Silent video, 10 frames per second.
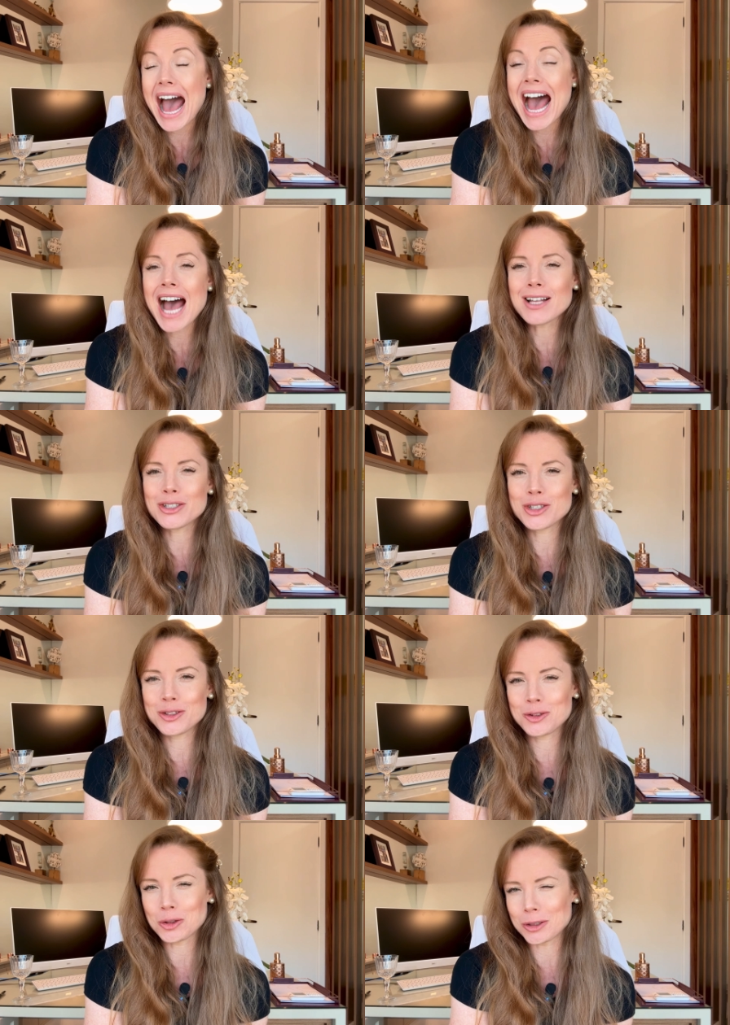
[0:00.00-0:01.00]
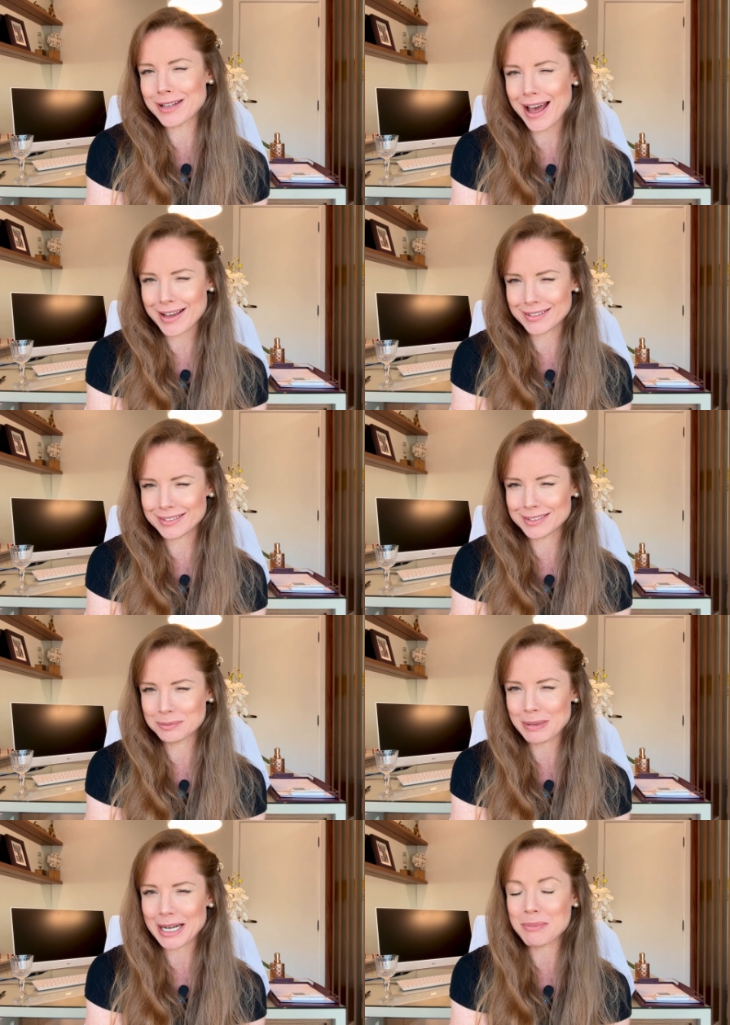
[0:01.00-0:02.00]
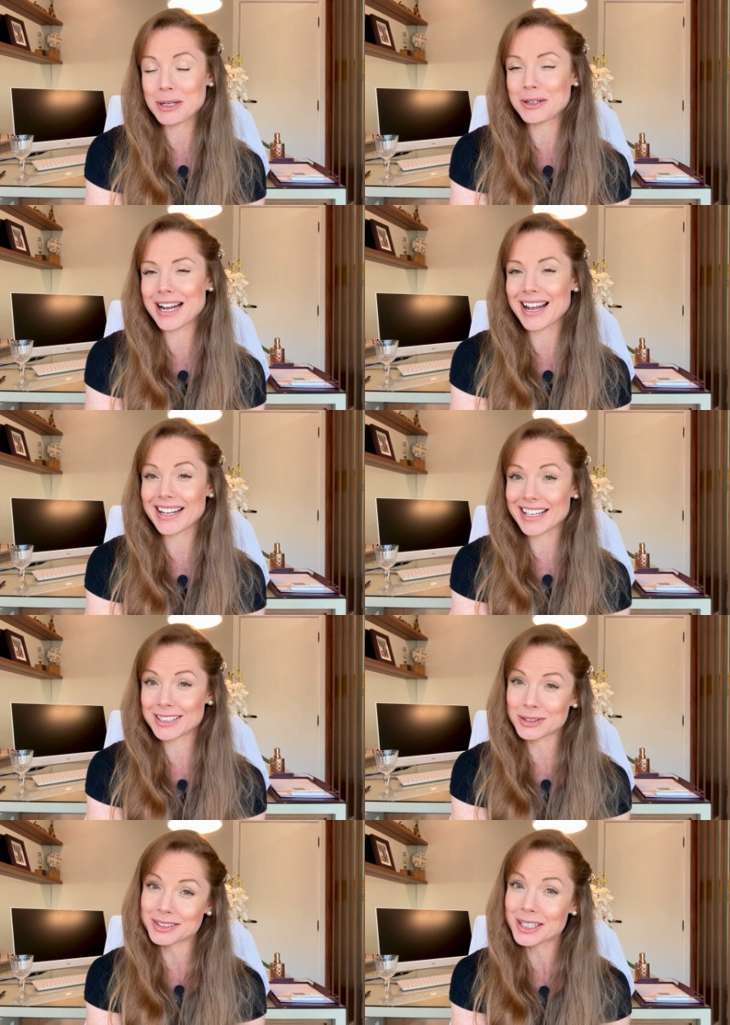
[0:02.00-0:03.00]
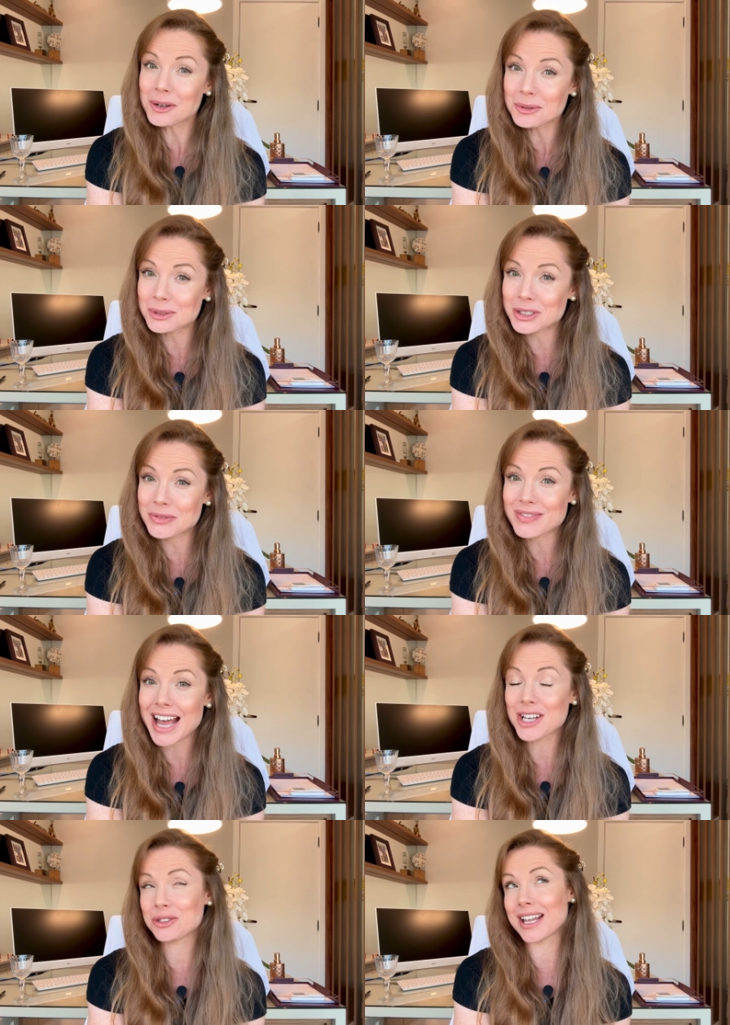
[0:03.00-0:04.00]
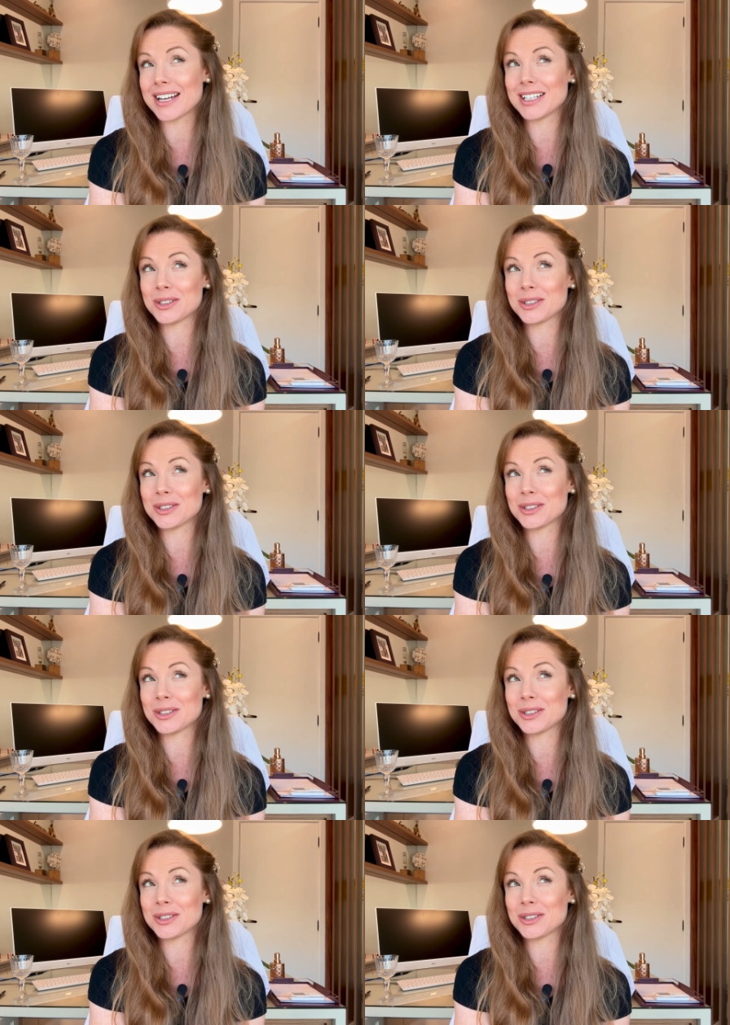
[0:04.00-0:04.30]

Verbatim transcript: adicionais para melhorar aí a sua saúde, ajudar na